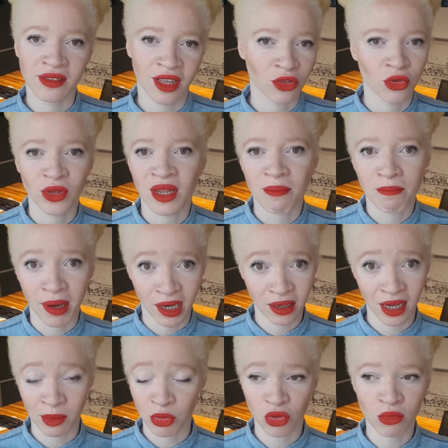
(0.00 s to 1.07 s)
ça tenait pas,
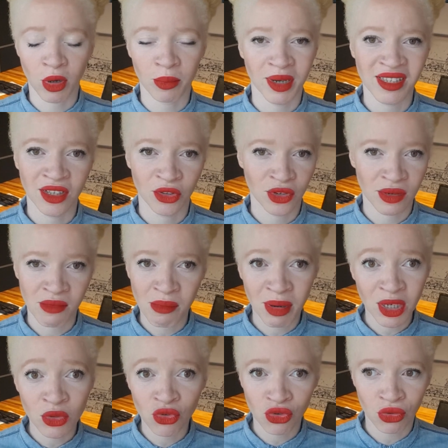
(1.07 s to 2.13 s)
absolument pas, ça tenait même pas
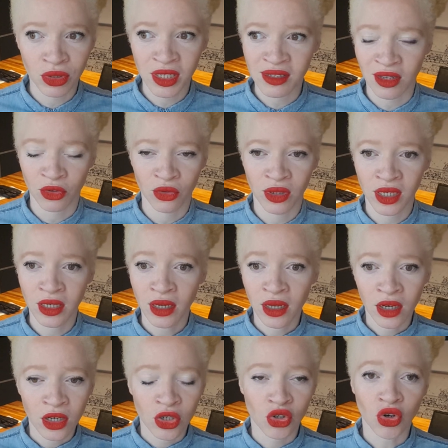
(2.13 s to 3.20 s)
une journée, ça tenait
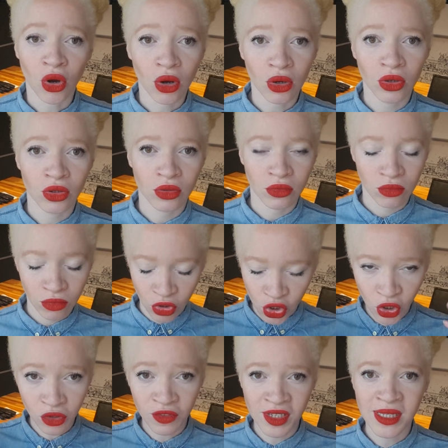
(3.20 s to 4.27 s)
genre
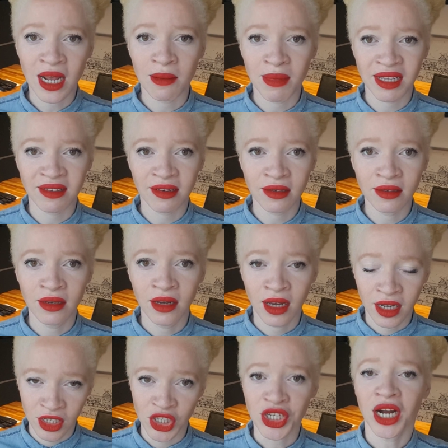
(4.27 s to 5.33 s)
j'enlevais ça le matin,
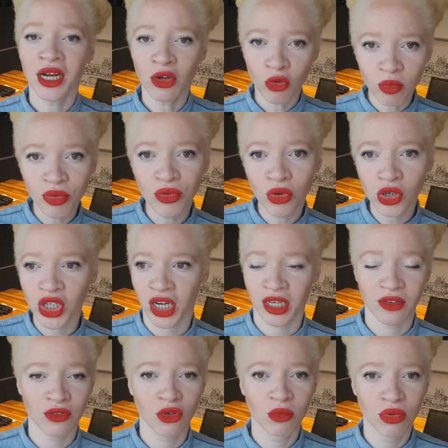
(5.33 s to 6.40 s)
J'allais au boulot,
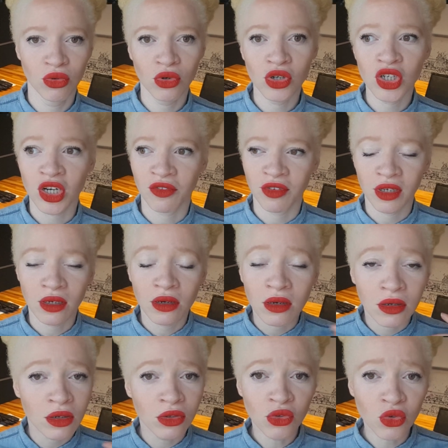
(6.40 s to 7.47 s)
j'arrivais au boulot, j'avais
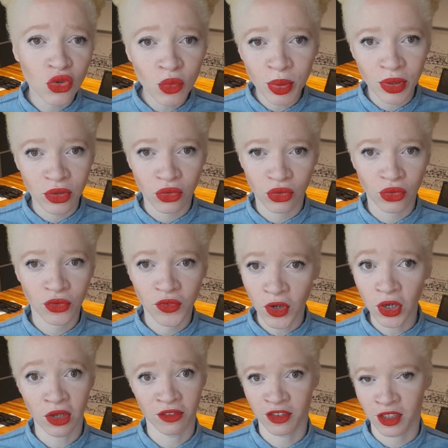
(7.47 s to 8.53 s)
euh, une coupe de
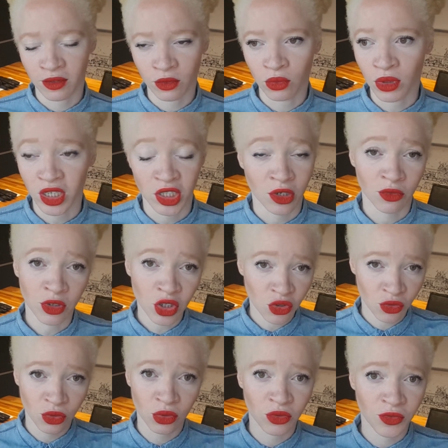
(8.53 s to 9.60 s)
folle en fait. Donc à chaque fois,
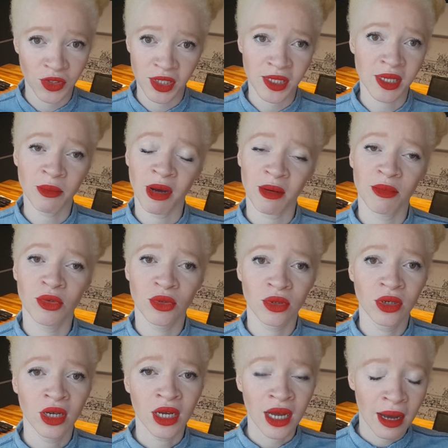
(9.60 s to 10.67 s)
je finissais par me
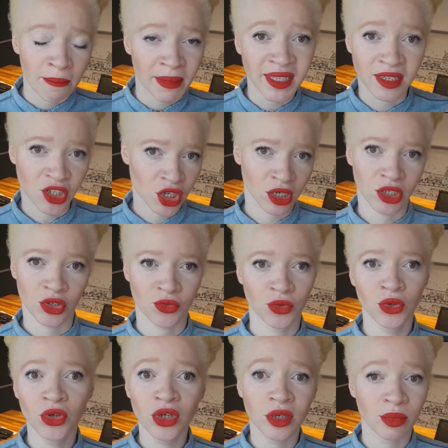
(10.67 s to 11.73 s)
m'attacher les
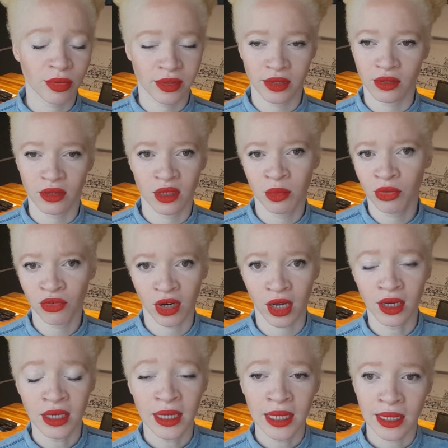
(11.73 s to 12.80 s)
cheveux et puis euh, et puis voilà.
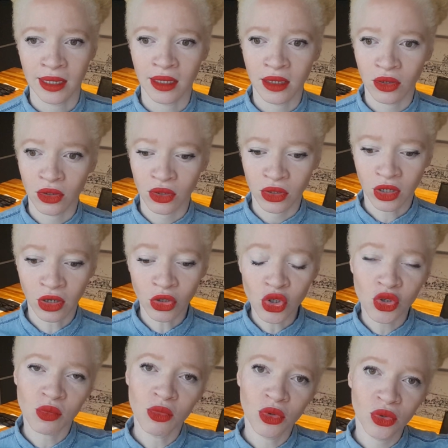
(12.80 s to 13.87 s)
Et euh, quand
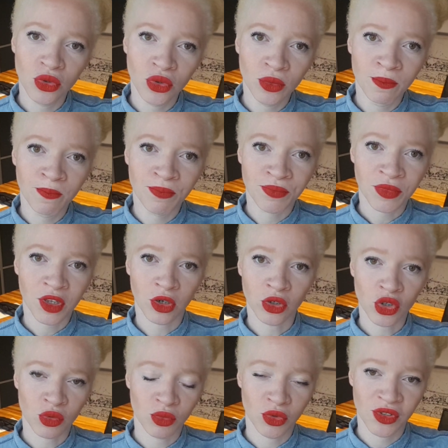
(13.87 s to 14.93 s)
je me quand
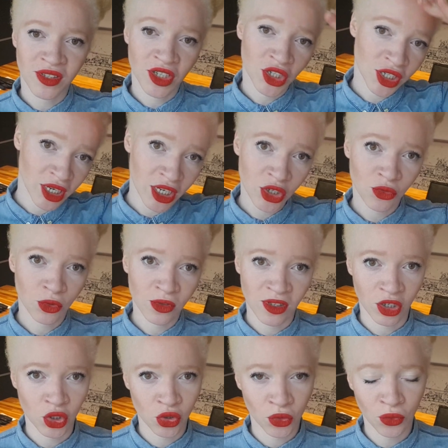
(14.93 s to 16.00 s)
je me séchais les cheveux au
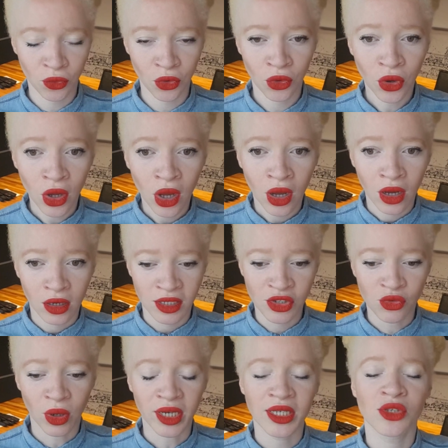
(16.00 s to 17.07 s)
sèche-cheveux,
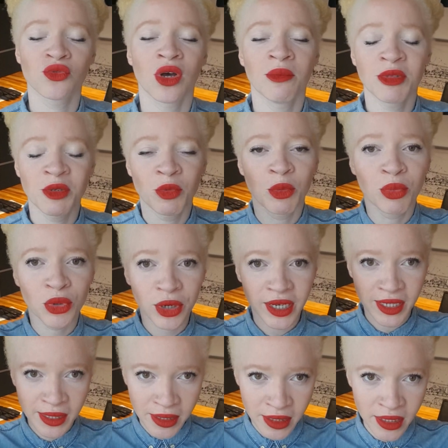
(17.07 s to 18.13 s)
histoire qu'ils soient un petit peu plus
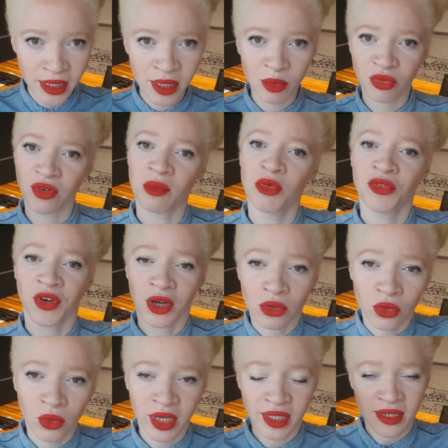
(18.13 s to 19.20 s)
raidis et pouvoir me faire
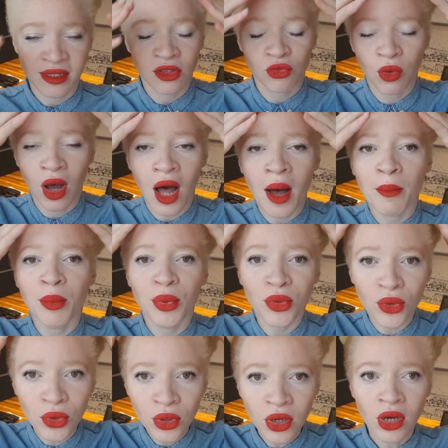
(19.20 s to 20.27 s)
une couette et que ça soit un
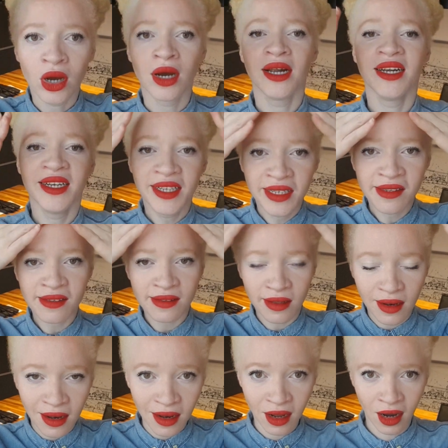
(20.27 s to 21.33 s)
peu lisse
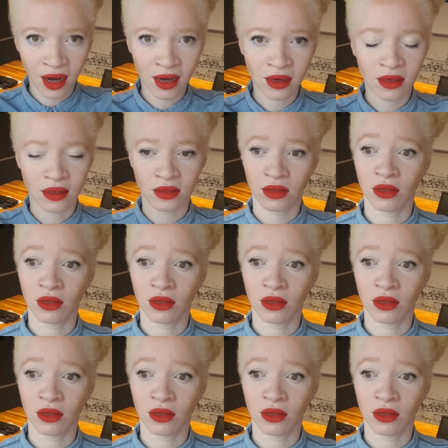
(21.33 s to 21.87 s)
là,